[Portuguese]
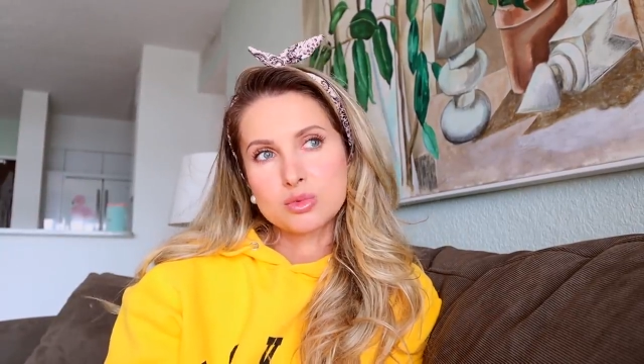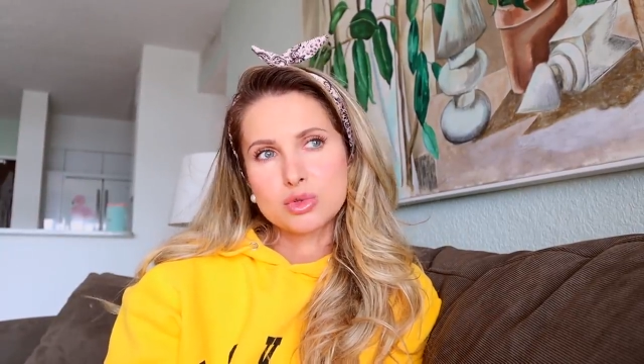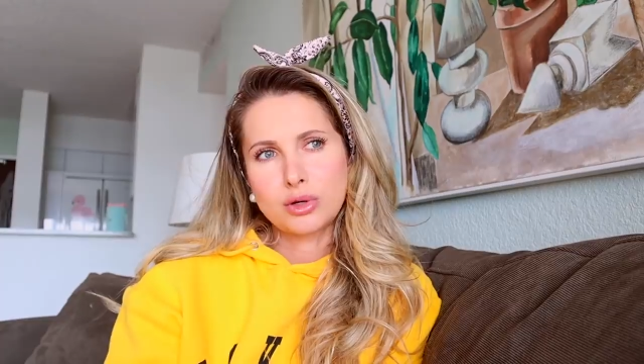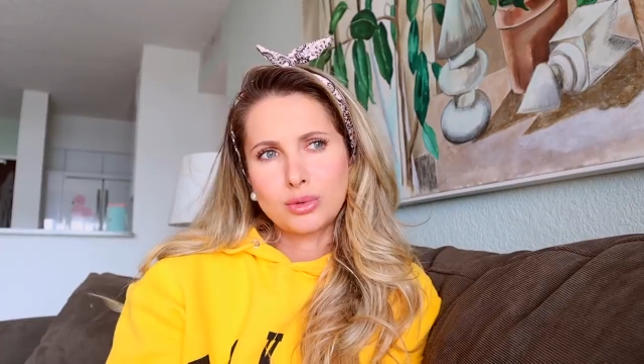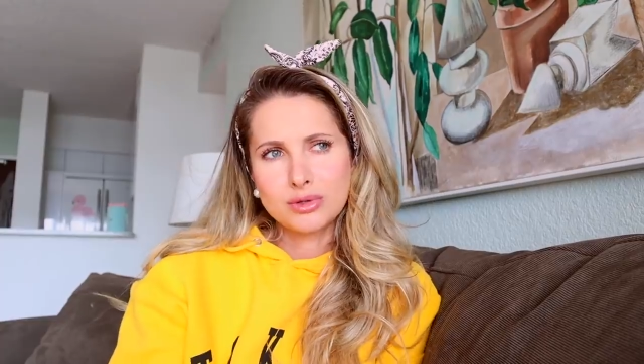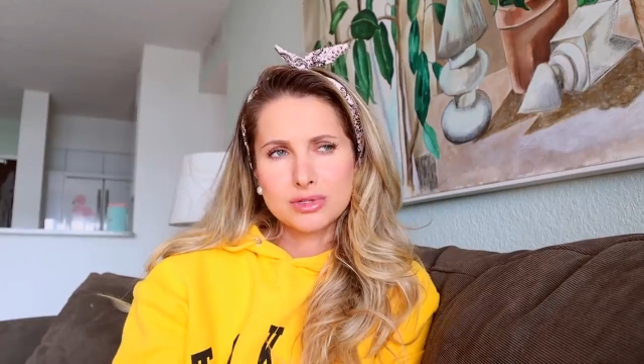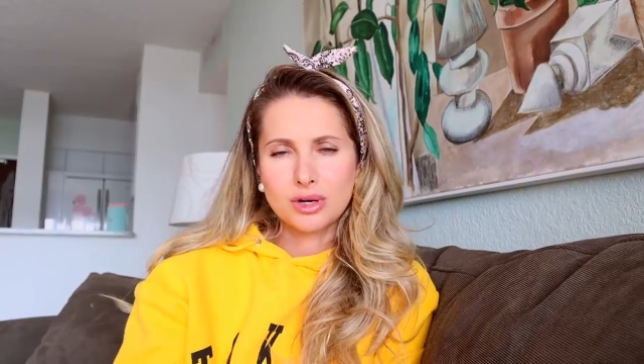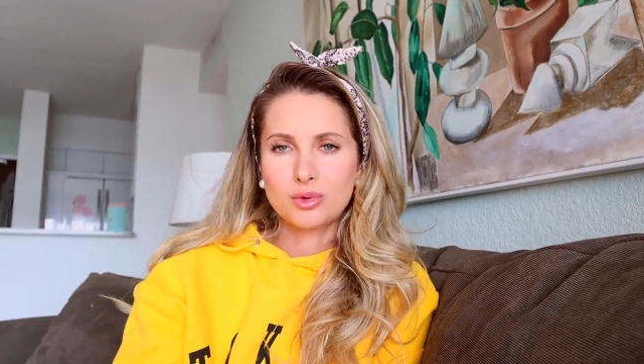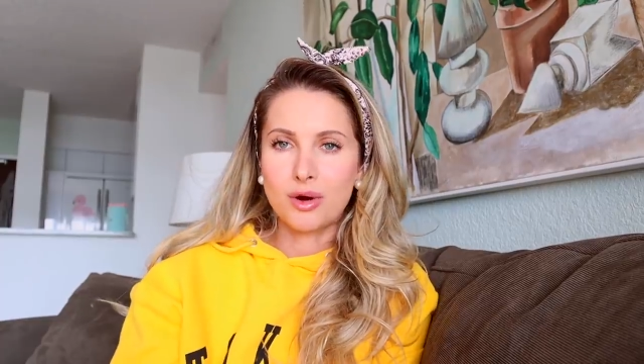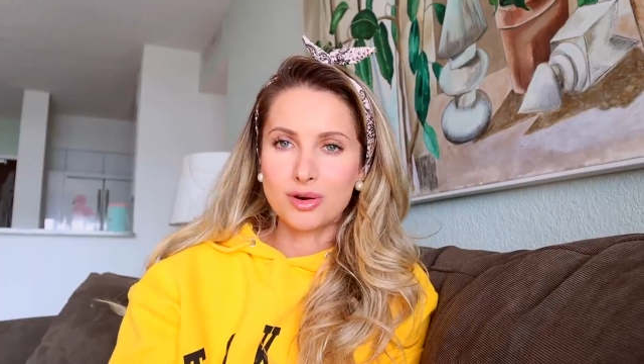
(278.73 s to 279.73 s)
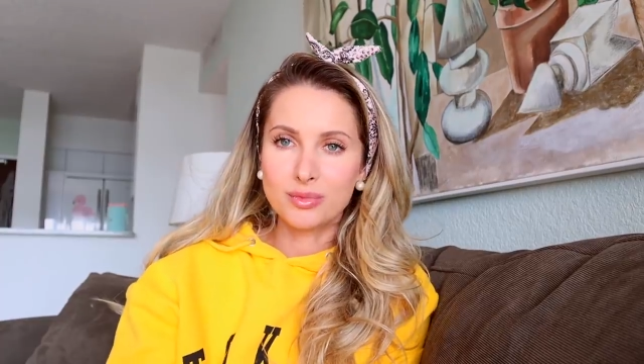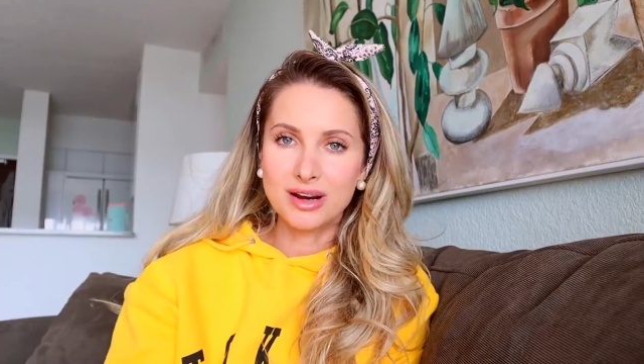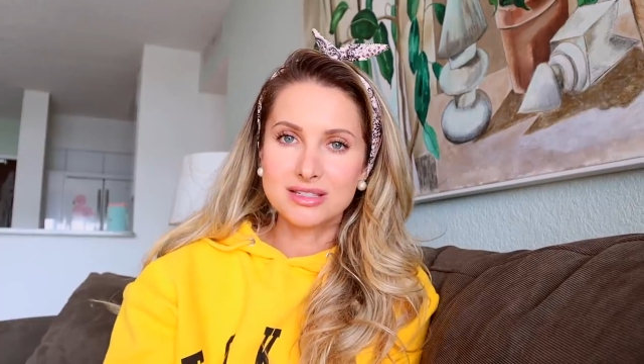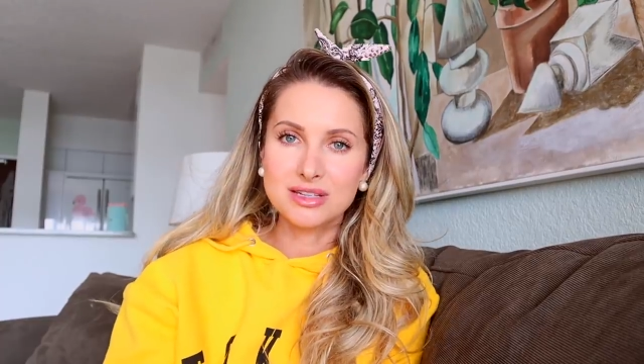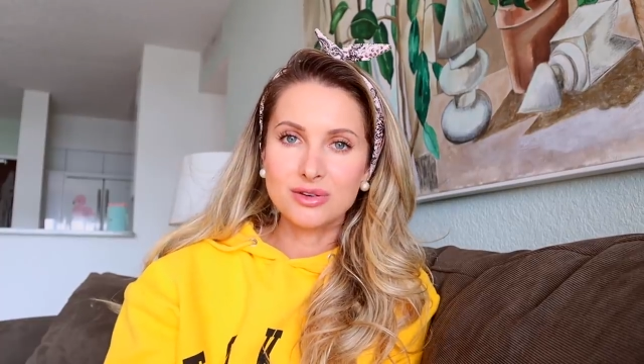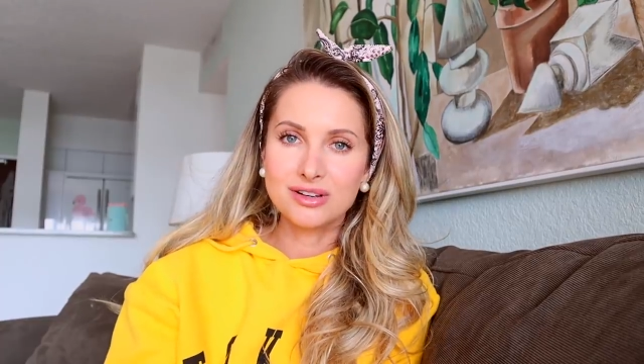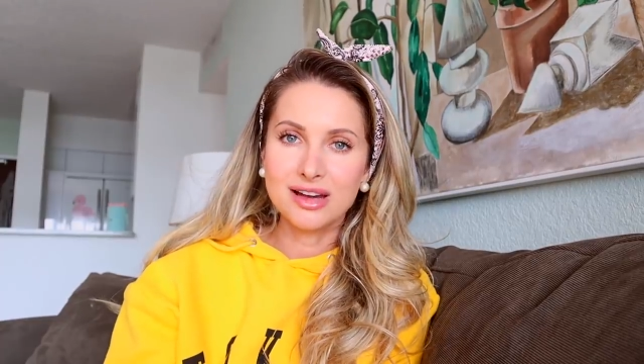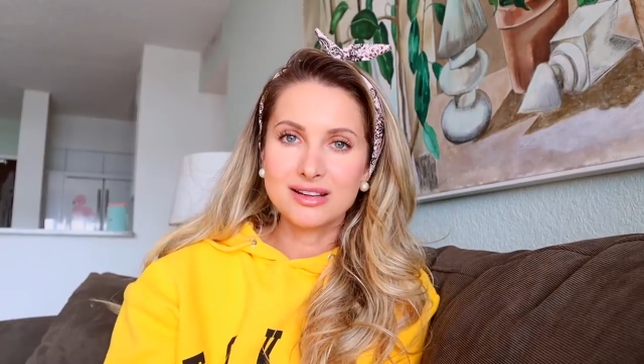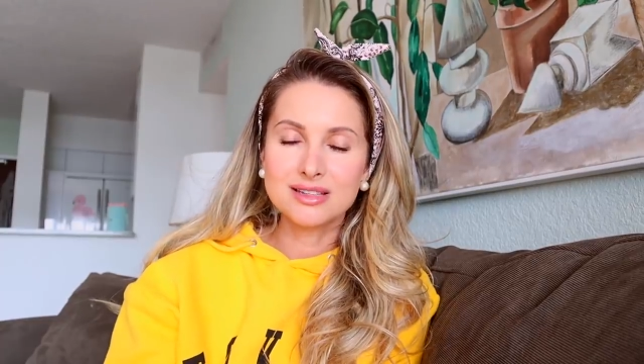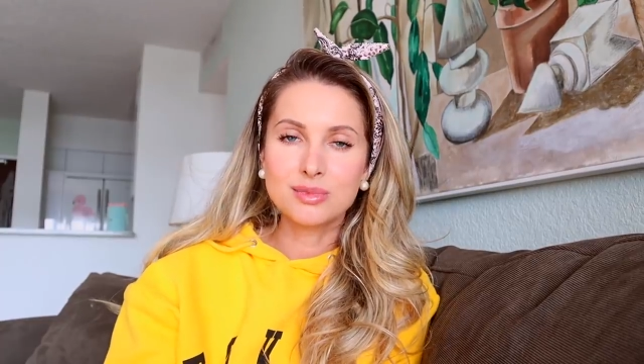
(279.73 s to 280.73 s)
Uns oito anos que eu não moro no Brasil e
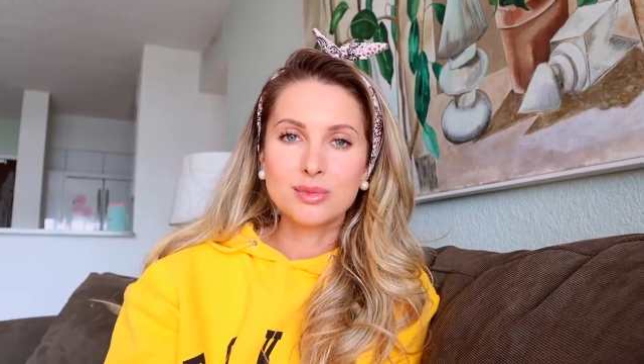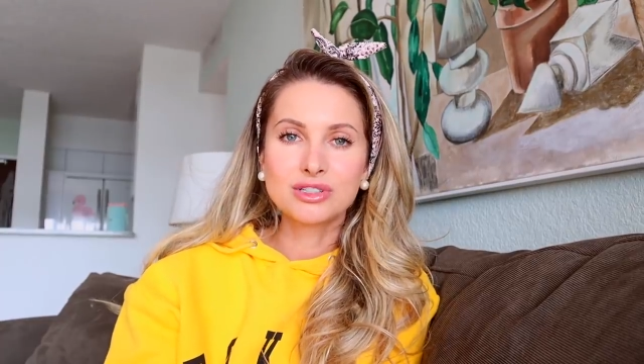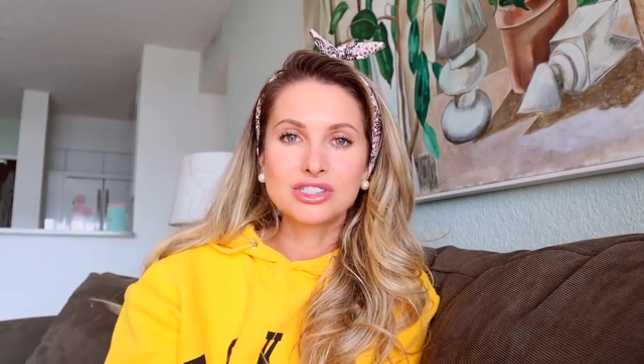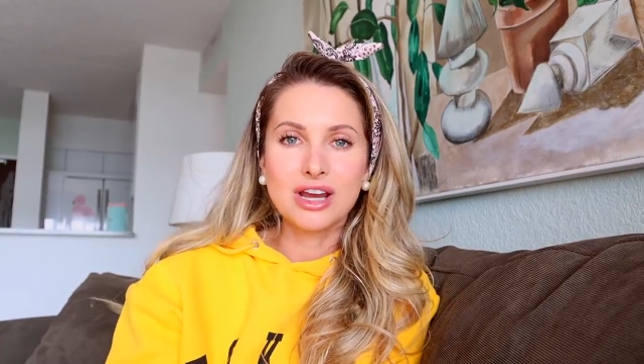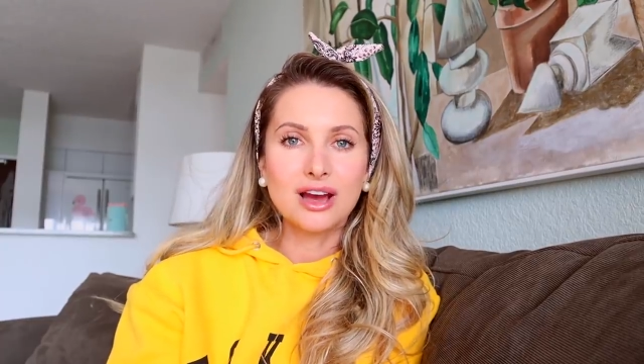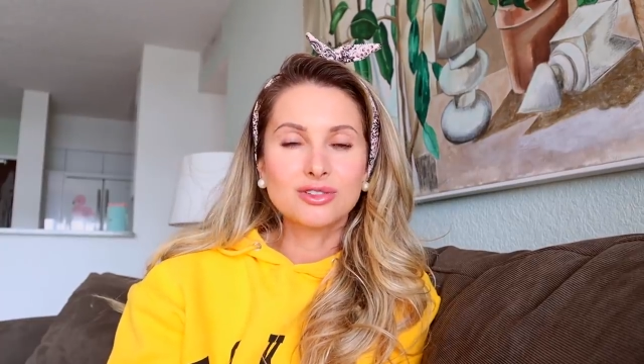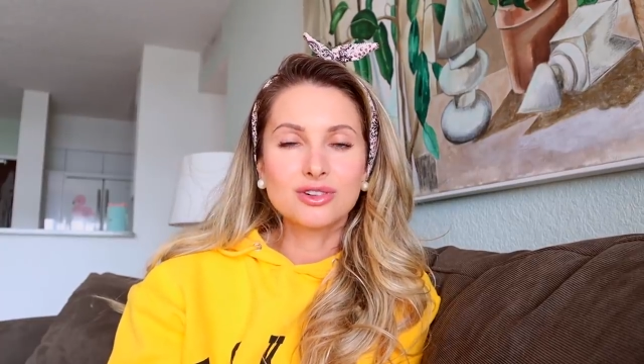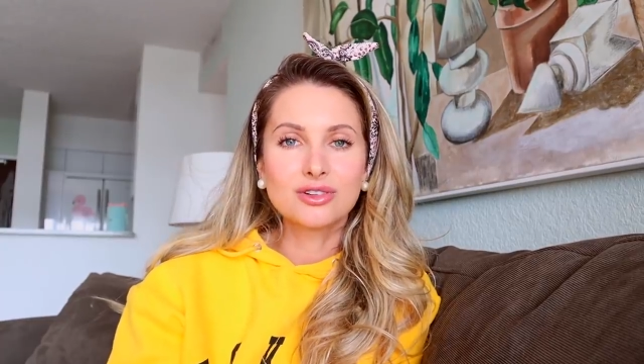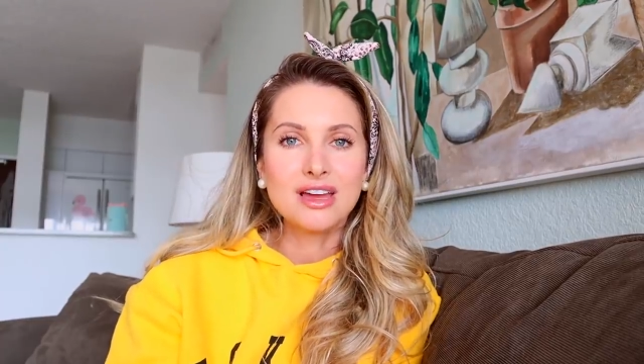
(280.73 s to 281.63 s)
era sempre muito chato.